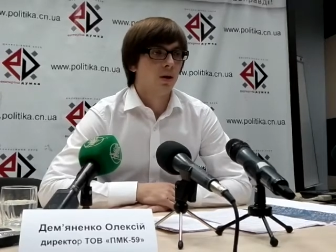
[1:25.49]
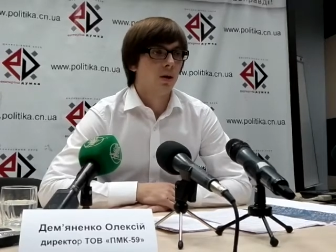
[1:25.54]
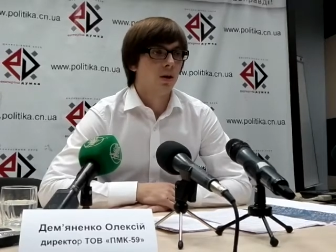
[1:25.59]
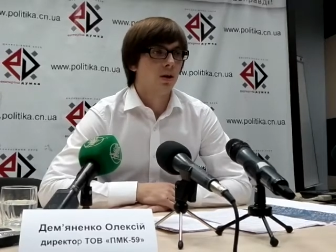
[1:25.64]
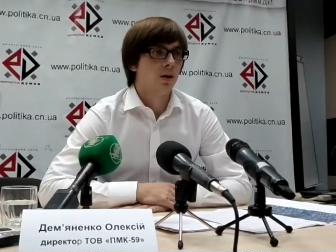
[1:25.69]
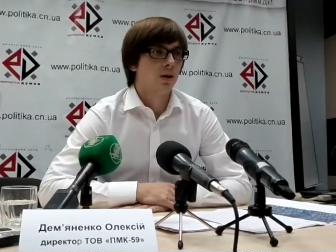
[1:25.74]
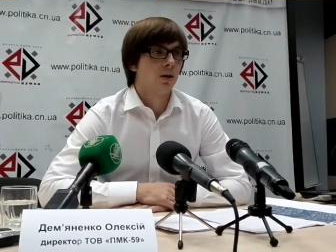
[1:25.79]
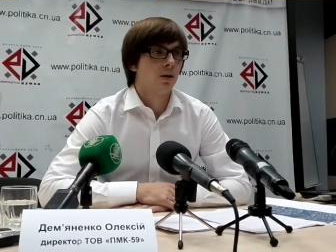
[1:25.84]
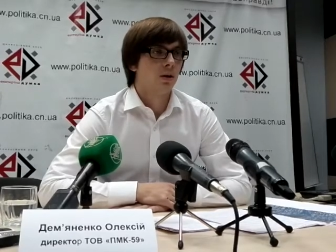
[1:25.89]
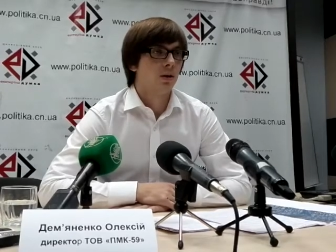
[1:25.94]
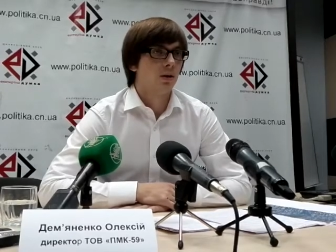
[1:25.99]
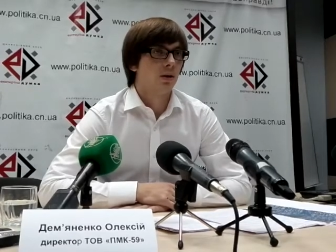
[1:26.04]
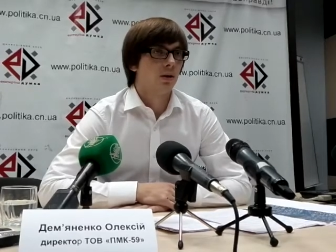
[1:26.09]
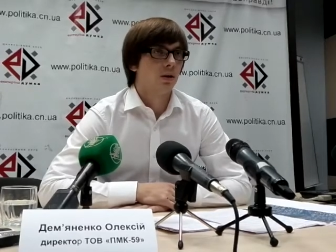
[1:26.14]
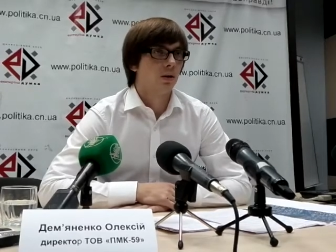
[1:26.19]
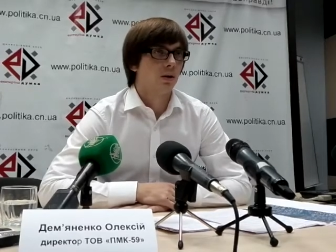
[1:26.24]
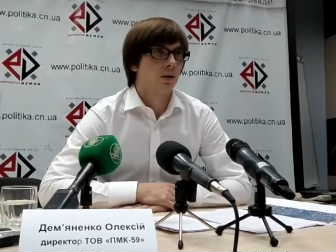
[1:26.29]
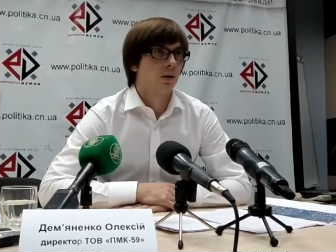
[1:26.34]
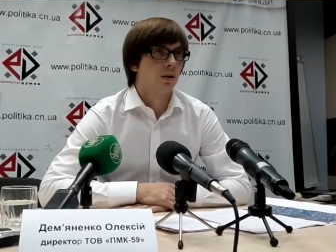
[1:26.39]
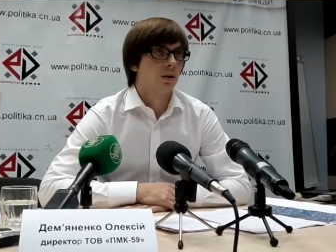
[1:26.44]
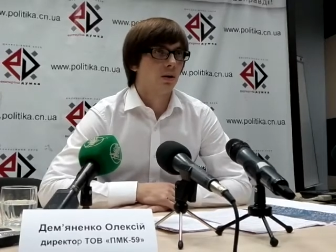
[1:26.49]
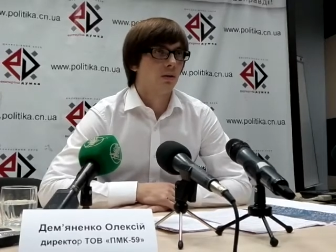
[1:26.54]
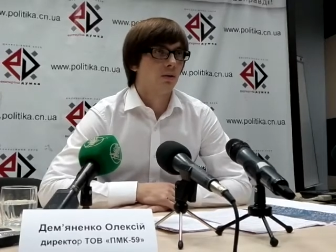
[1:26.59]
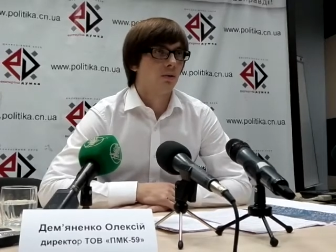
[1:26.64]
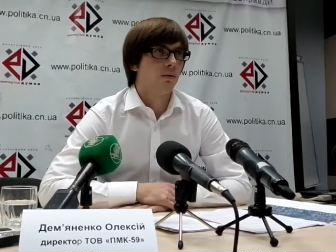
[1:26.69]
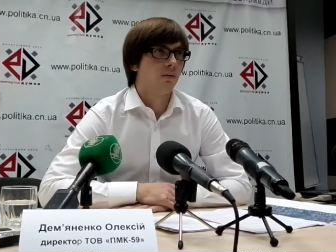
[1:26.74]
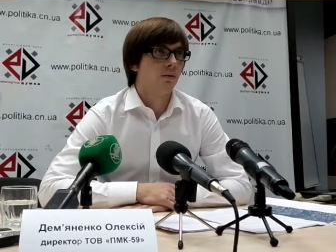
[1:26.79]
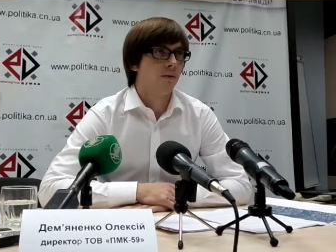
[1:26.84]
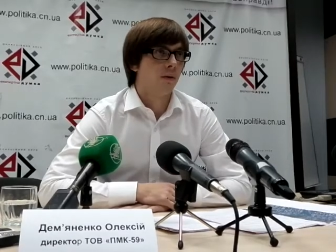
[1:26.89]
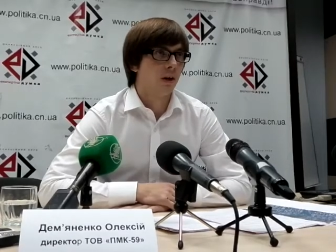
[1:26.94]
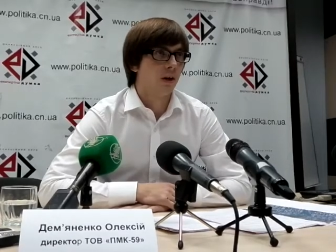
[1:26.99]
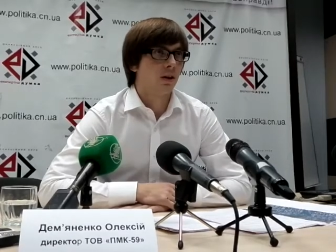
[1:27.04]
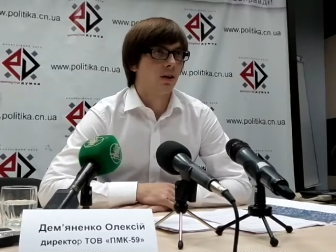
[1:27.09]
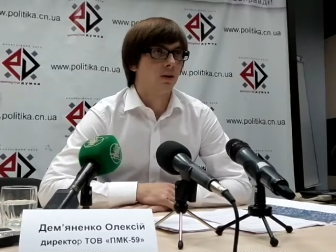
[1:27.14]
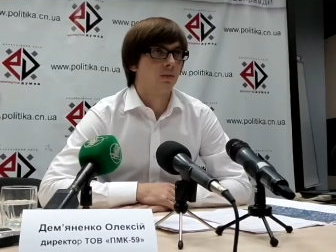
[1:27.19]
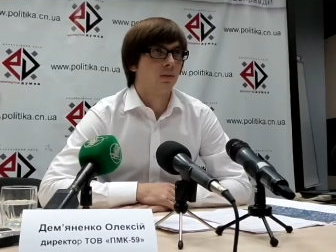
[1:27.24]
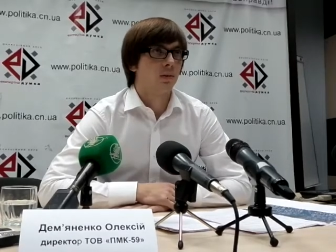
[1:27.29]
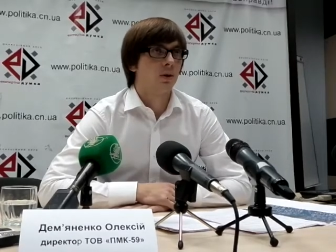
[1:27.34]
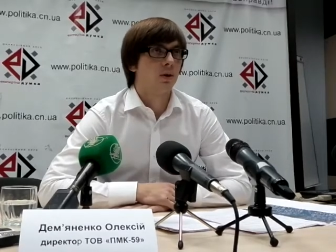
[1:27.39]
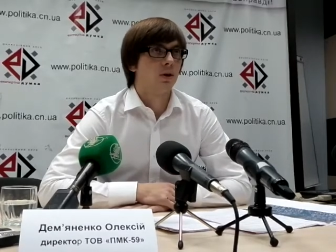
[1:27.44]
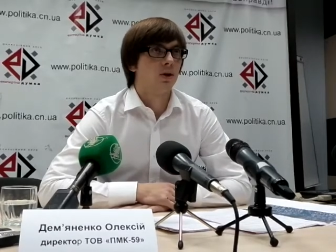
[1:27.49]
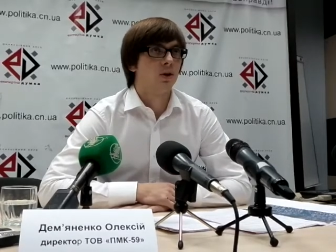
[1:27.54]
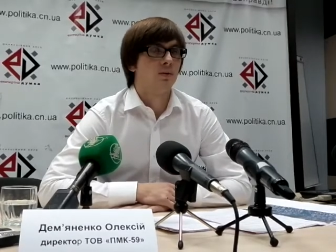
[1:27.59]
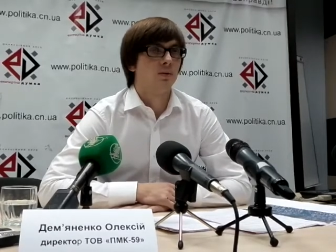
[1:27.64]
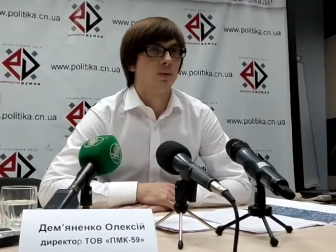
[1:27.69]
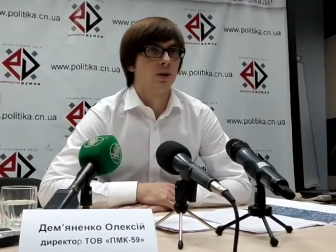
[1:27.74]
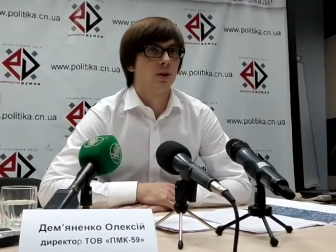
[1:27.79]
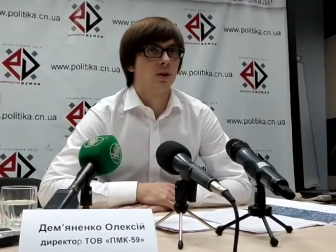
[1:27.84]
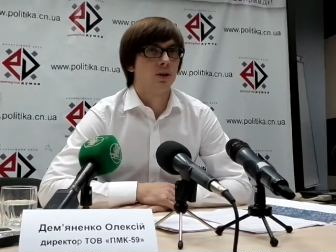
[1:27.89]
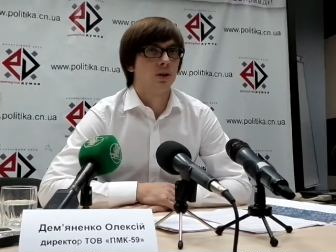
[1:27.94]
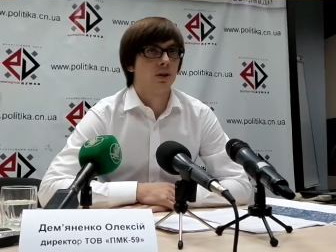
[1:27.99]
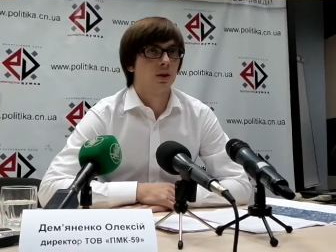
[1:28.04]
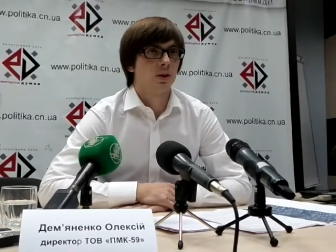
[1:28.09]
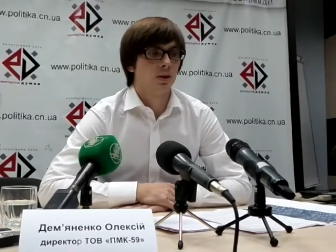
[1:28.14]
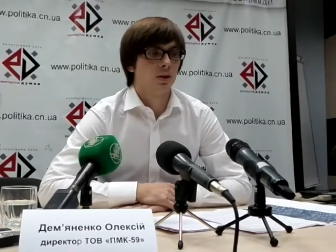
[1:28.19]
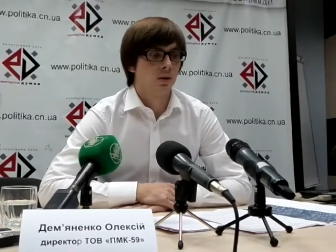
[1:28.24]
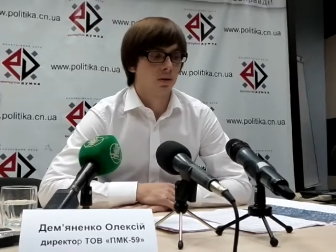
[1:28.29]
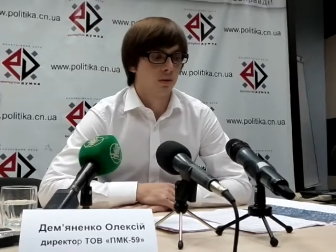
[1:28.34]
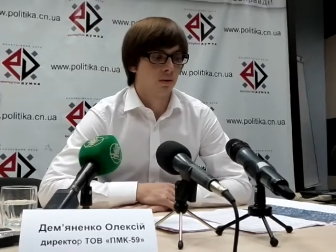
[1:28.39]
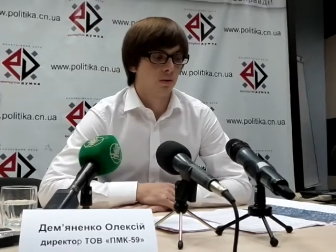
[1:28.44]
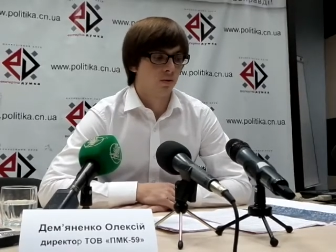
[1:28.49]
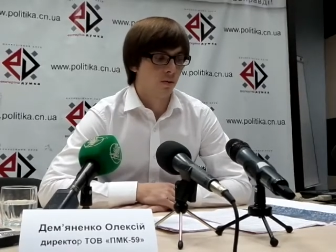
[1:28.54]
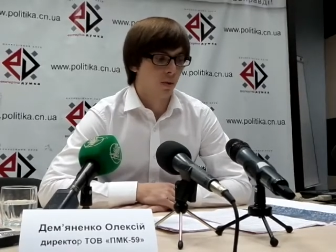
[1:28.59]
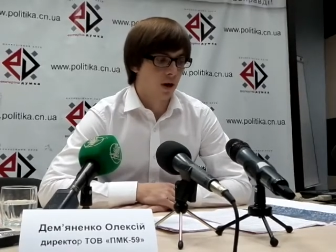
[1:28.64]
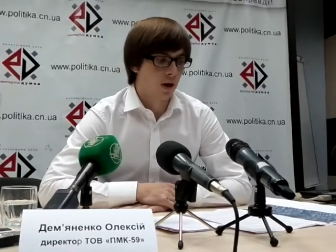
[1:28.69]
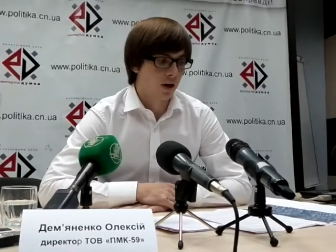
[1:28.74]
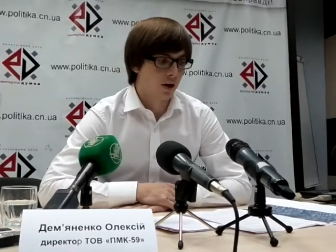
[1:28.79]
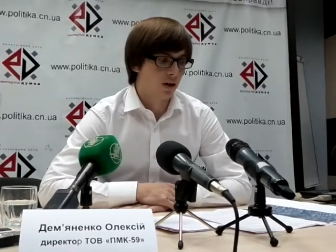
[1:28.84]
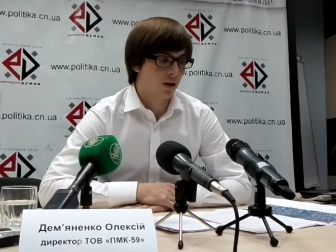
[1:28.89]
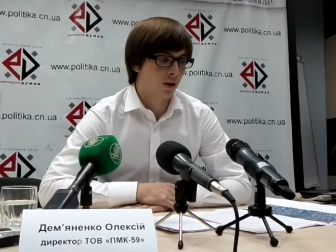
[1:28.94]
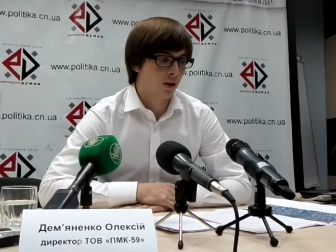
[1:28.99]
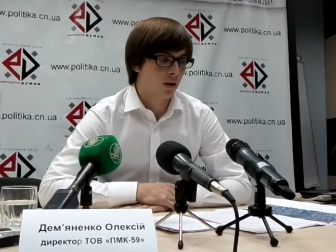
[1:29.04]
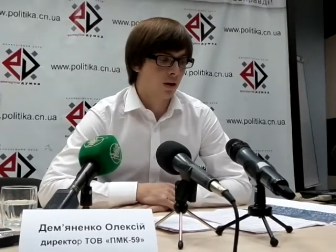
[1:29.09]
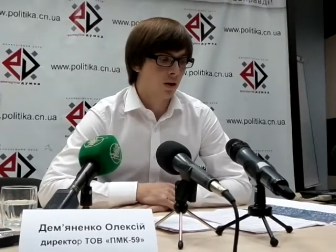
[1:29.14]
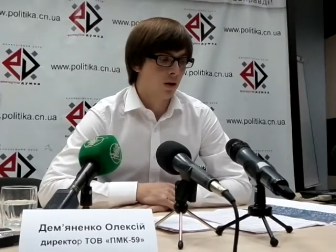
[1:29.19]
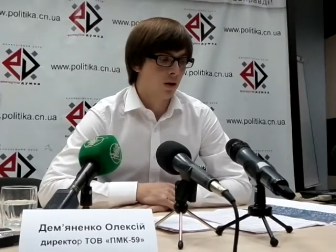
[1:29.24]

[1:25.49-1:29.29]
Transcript: И в этом же месяце, в мае,